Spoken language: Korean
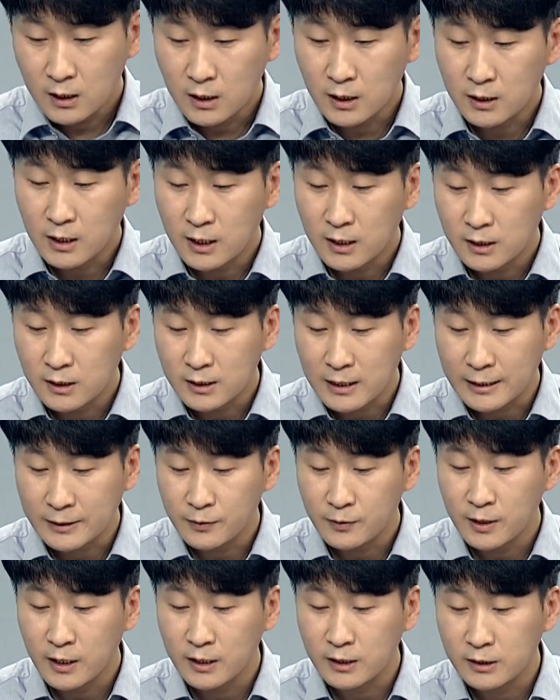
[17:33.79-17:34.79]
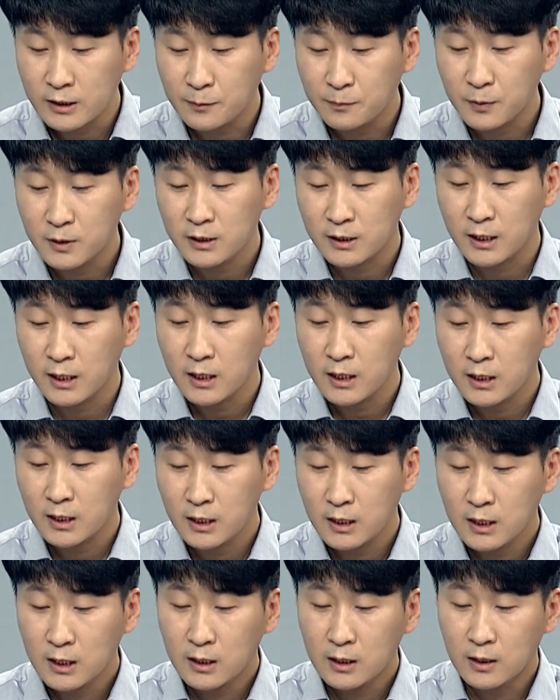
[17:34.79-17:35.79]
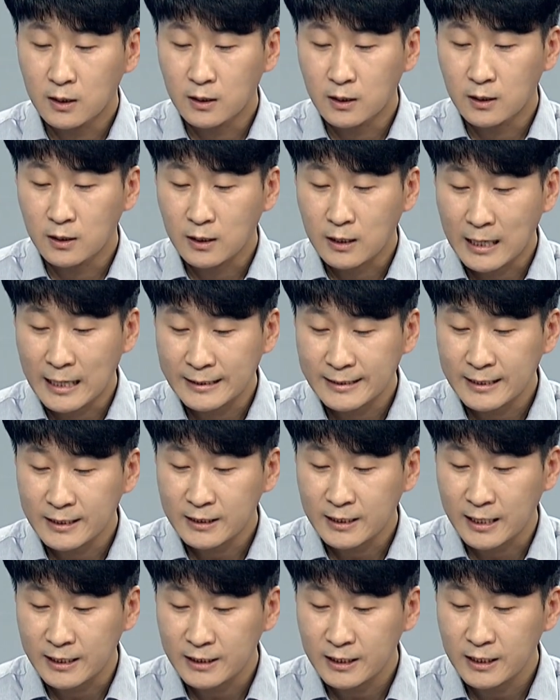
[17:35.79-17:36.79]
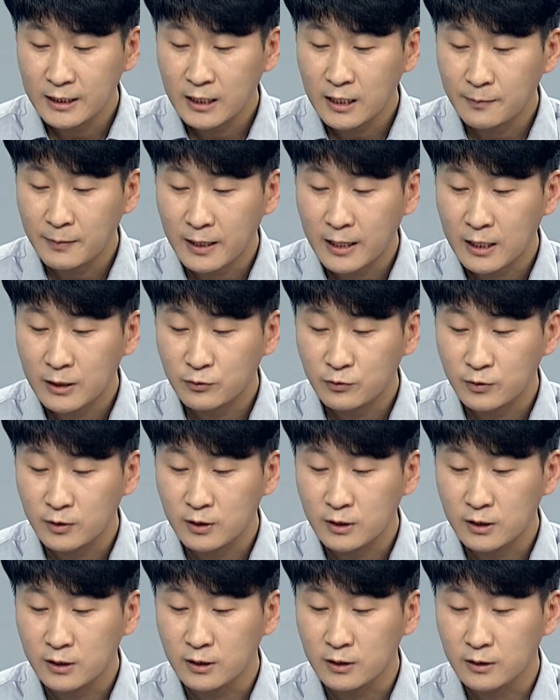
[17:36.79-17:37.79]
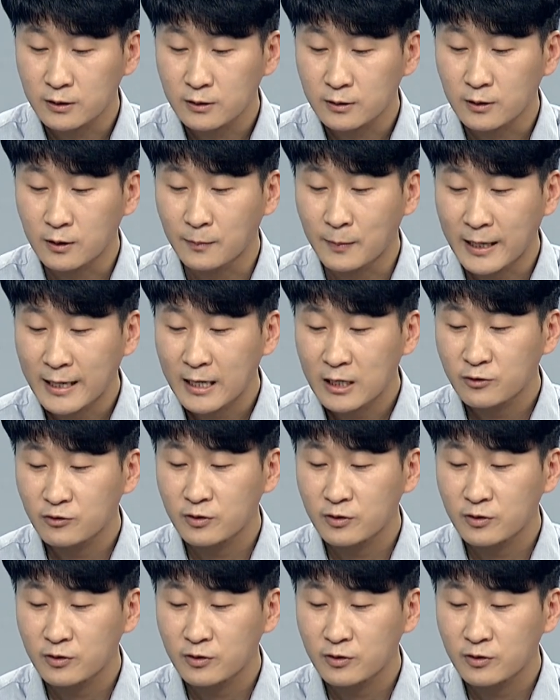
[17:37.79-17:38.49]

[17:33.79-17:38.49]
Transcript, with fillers: 일단은 작성 가이드 첫 번째 어, 가장 자신 있게 말할 수 있는 어, 말할